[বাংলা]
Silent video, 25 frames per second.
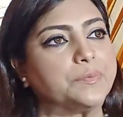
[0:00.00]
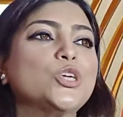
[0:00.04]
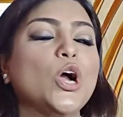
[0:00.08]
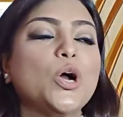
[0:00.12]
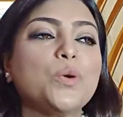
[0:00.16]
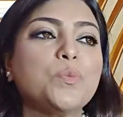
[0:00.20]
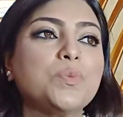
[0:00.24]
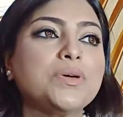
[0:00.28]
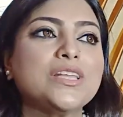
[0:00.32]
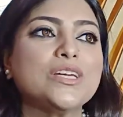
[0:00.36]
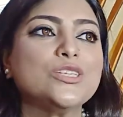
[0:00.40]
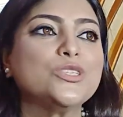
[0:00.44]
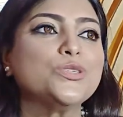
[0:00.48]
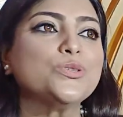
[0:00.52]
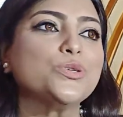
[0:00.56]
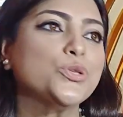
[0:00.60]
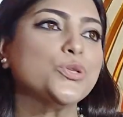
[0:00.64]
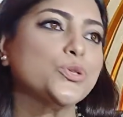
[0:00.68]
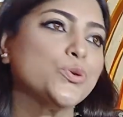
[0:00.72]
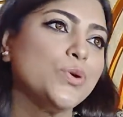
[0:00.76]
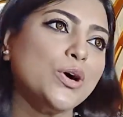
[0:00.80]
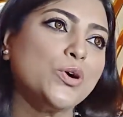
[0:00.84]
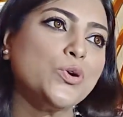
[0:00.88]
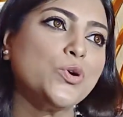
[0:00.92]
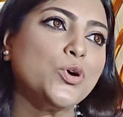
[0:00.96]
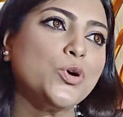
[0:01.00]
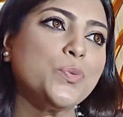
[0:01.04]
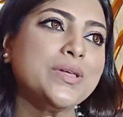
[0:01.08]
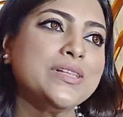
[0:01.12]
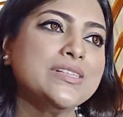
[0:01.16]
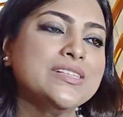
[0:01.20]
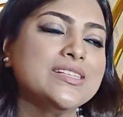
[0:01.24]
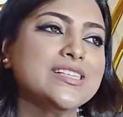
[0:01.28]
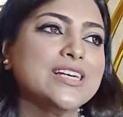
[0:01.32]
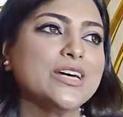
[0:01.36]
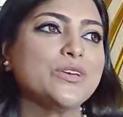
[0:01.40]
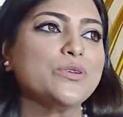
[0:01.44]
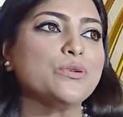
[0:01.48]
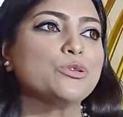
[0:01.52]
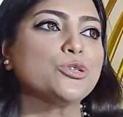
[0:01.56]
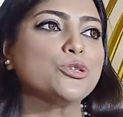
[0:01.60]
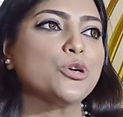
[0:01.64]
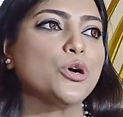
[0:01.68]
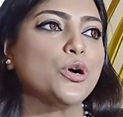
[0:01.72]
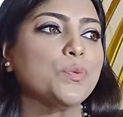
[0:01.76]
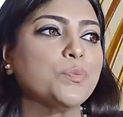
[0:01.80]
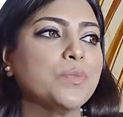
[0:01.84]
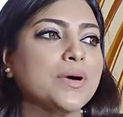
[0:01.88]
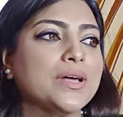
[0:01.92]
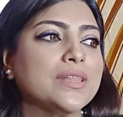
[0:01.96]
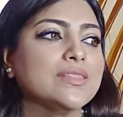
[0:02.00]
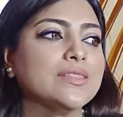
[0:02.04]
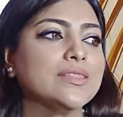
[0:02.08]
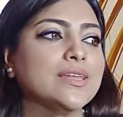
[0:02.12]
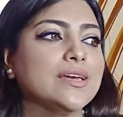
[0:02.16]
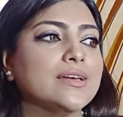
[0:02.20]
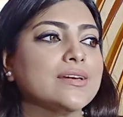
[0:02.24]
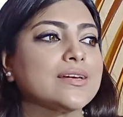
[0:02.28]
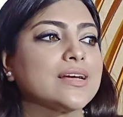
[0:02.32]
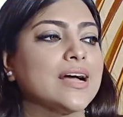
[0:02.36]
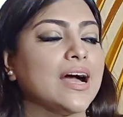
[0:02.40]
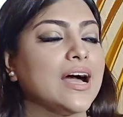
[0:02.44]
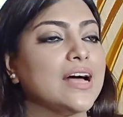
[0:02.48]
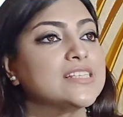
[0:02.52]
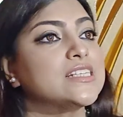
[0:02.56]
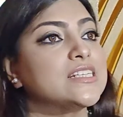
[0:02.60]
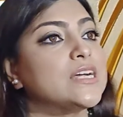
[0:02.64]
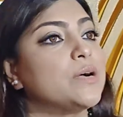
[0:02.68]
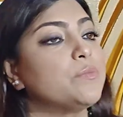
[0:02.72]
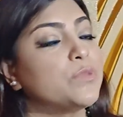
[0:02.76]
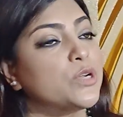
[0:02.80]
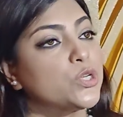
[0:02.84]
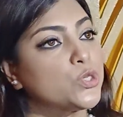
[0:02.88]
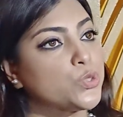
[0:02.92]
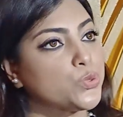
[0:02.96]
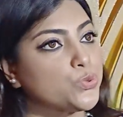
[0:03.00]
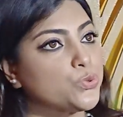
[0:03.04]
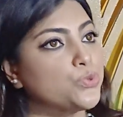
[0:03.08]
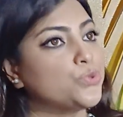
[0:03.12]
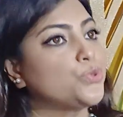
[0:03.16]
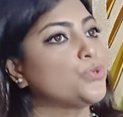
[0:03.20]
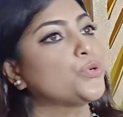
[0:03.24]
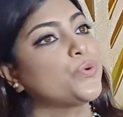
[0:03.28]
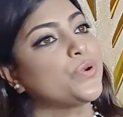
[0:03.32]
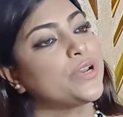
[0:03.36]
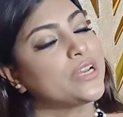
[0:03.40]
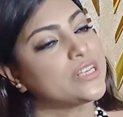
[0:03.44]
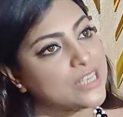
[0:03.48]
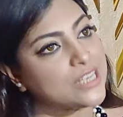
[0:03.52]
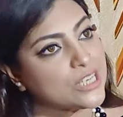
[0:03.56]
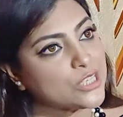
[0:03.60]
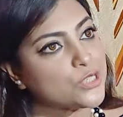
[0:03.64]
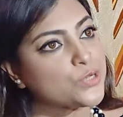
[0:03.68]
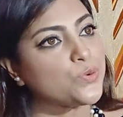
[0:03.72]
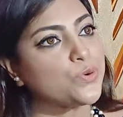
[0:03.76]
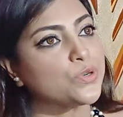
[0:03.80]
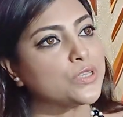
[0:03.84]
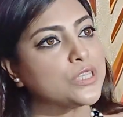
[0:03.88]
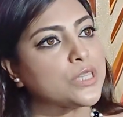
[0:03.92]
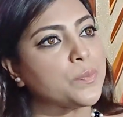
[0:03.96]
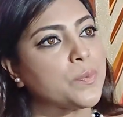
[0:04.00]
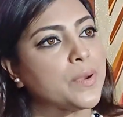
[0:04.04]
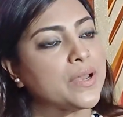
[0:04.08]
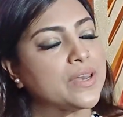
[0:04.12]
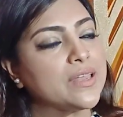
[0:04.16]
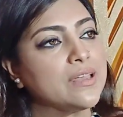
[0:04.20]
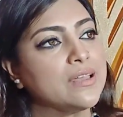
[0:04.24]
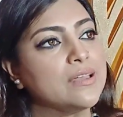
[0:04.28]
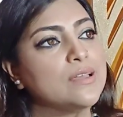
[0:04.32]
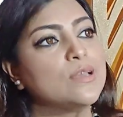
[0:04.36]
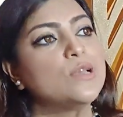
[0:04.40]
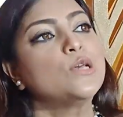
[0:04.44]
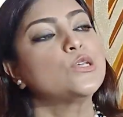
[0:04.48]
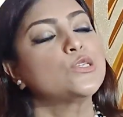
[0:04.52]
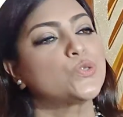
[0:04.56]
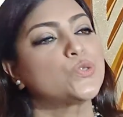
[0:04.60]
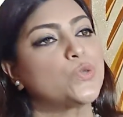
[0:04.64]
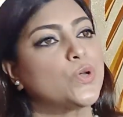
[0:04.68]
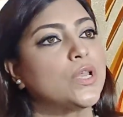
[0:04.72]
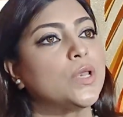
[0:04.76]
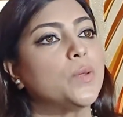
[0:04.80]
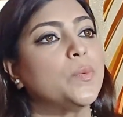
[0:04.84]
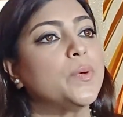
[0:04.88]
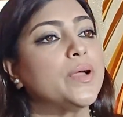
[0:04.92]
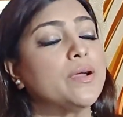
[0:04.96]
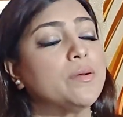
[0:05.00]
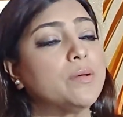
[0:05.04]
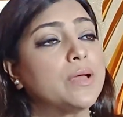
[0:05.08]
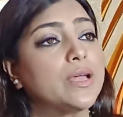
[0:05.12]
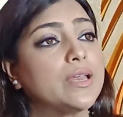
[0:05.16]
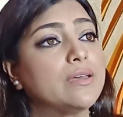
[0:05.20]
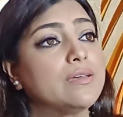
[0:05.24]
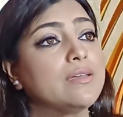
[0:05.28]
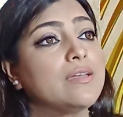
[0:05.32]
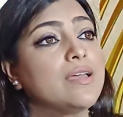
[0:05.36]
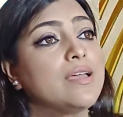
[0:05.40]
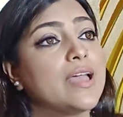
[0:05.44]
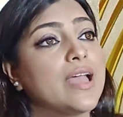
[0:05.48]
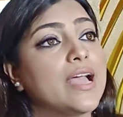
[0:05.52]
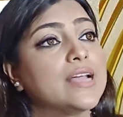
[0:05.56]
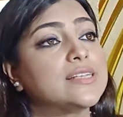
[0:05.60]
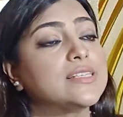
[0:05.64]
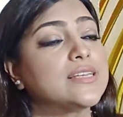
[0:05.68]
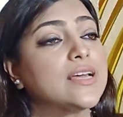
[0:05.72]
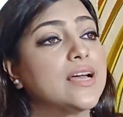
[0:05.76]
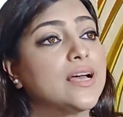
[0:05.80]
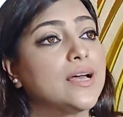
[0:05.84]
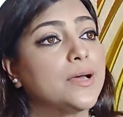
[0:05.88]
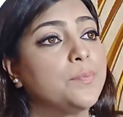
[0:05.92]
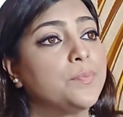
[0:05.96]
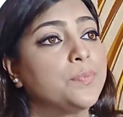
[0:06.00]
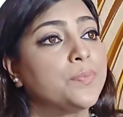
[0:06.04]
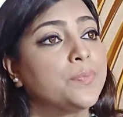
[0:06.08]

সংবাদের জন্য দোয়া করবেন যেন সংবাদের কাজ আমরা সুন্দর করে শেষ করতে পারি সোহেল ভাইয়ের এটা